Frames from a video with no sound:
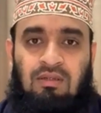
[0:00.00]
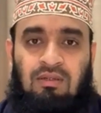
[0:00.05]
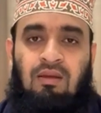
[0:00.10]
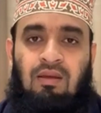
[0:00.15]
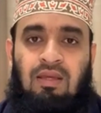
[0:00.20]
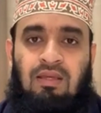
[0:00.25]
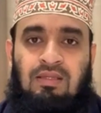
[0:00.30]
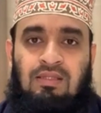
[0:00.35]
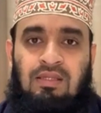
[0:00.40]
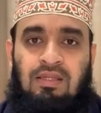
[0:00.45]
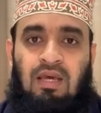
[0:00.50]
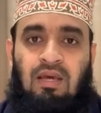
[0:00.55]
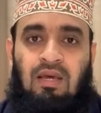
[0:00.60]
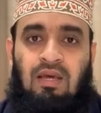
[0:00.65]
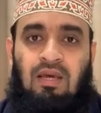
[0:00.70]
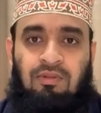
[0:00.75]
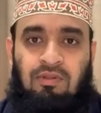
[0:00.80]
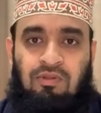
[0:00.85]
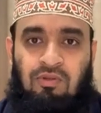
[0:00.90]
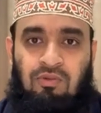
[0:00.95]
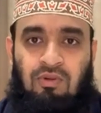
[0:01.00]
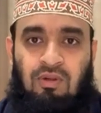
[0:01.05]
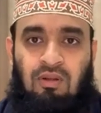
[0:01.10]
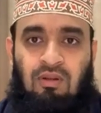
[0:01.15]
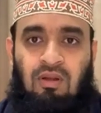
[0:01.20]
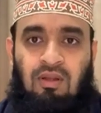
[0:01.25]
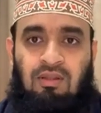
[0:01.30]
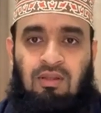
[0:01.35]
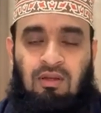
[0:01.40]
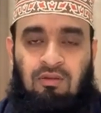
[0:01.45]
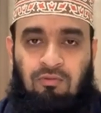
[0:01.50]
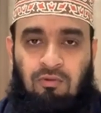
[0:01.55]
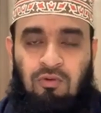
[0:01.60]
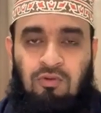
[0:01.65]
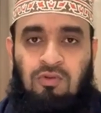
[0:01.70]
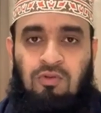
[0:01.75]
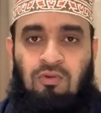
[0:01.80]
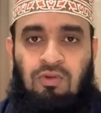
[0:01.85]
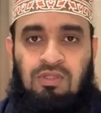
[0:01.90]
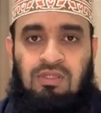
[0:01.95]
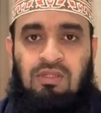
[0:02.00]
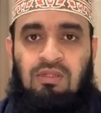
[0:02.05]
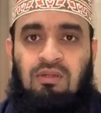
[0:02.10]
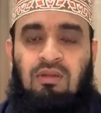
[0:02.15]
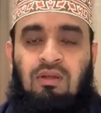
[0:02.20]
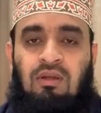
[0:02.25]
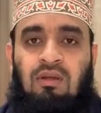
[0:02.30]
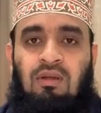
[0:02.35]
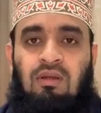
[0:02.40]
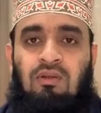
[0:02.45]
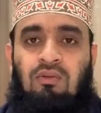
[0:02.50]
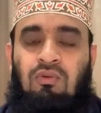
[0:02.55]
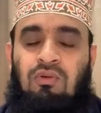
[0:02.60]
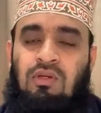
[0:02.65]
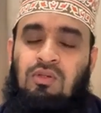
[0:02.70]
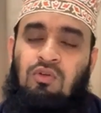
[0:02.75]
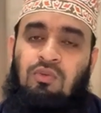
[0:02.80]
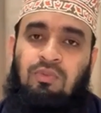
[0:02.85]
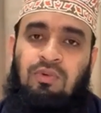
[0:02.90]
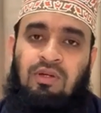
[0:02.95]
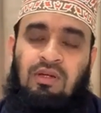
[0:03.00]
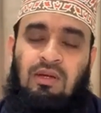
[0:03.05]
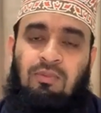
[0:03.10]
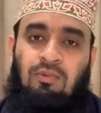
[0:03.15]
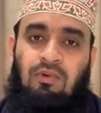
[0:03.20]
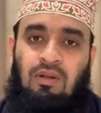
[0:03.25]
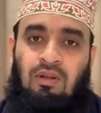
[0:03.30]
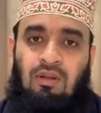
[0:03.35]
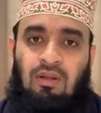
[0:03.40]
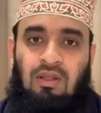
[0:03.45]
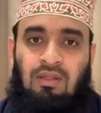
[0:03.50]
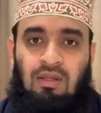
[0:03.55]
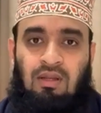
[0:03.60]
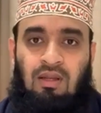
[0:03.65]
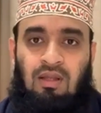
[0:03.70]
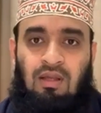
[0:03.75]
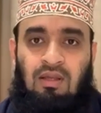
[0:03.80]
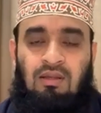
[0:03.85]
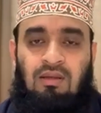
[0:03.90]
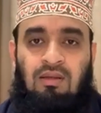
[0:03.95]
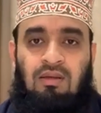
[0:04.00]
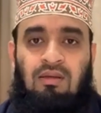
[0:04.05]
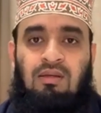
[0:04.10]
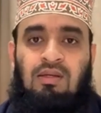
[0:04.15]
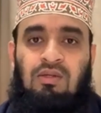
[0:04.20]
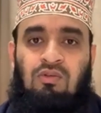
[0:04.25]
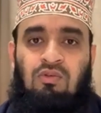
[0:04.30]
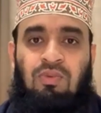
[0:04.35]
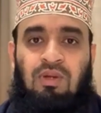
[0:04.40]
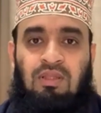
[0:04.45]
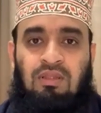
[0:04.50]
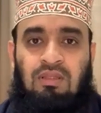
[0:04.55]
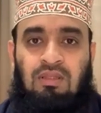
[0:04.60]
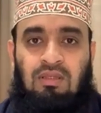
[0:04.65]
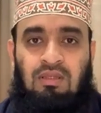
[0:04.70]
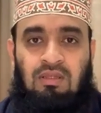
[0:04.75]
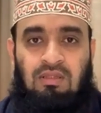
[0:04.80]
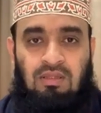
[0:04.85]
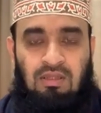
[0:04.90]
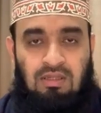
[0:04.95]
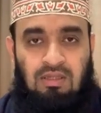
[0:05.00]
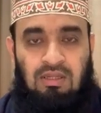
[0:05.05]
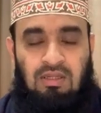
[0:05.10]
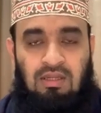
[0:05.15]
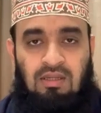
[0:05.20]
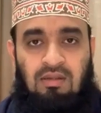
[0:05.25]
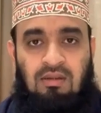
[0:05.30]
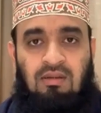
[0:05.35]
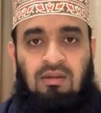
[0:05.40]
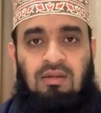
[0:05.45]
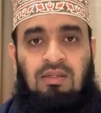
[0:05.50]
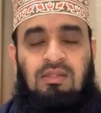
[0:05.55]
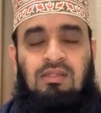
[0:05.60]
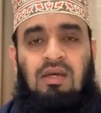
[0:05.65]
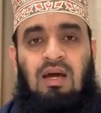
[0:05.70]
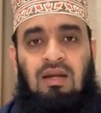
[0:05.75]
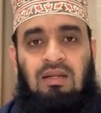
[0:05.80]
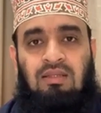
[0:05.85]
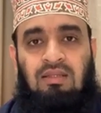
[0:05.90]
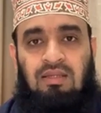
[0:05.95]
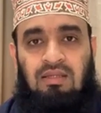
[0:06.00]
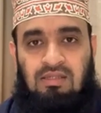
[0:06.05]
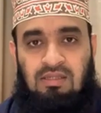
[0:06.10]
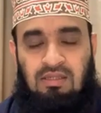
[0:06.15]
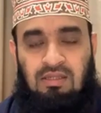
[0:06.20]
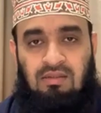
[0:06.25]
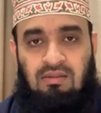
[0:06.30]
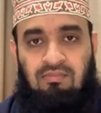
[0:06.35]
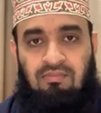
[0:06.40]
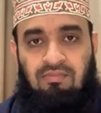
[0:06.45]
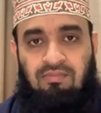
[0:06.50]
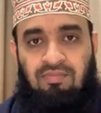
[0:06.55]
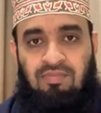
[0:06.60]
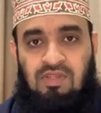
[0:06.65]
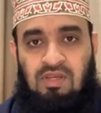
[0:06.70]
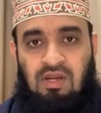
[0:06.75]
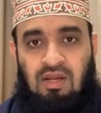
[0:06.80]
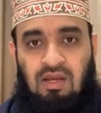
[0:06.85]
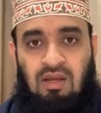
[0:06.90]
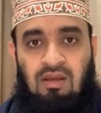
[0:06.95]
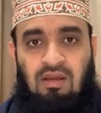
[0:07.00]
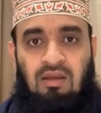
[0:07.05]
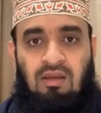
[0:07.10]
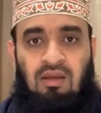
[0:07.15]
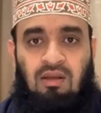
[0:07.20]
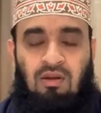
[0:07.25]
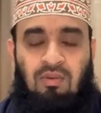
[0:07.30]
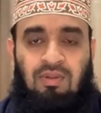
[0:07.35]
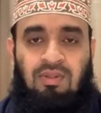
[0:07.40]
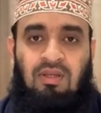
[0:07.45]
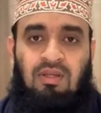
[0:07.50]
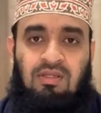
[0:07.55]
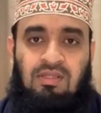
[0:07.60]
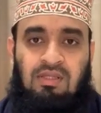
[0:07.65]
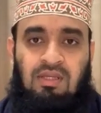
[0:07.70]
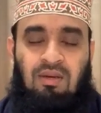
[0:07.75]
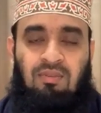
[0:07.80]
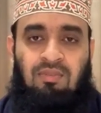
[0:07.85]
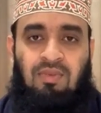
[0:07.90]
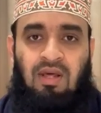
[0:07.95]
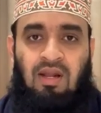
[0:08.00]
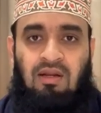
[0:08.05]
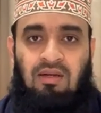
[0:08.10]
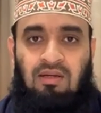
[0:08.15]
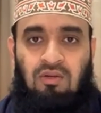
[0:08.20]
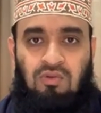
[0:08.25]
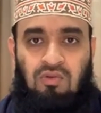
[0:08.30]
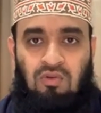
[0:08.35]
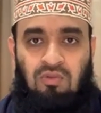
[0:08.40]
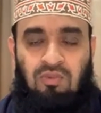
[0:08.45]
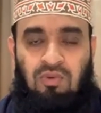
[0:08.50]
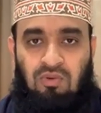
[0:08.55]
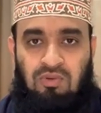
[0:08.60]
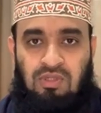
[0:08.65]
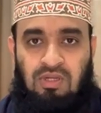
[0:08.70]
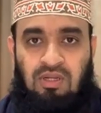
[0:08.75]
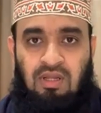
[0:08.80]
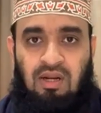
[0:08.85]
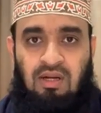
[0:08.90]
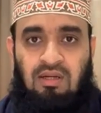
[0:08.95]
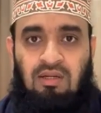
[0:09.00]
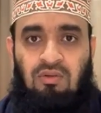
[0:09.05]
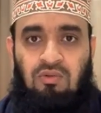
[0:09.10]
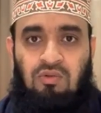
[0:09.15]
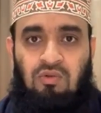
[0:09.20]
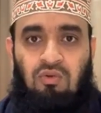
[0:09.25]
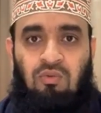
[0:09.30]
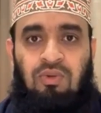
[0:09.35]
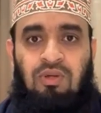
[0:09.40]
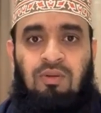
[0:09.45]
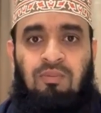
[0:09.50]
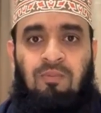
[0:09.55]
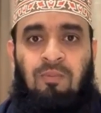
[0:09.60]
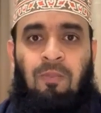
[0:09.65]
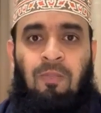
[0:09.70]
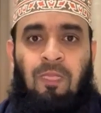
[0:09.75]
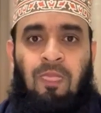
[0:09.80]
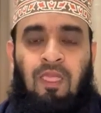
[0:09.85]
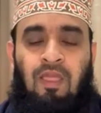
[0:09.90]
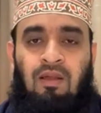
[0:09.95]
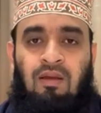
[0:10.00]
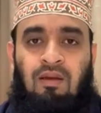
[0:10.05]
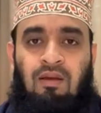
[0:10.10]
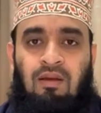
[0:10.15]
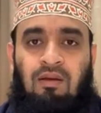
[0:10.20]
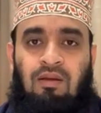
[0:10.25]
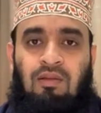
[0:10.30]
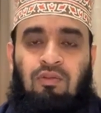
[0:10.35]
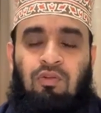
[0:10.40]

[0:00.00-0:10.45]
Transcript: এই সিয়াম আমাদের জন্য আল্লাহ তালা ফরজ করেছেন কিন্তু কিছু প্রেক্ষাপটে আল্লাহ তালা কিছু ব্যক্তিদেরকে ছাড় দিয়েছেন যারা রামাদানে সিয়াম না রাখলেও চলবে রোজা না রাখলেও চলবে কিন্তু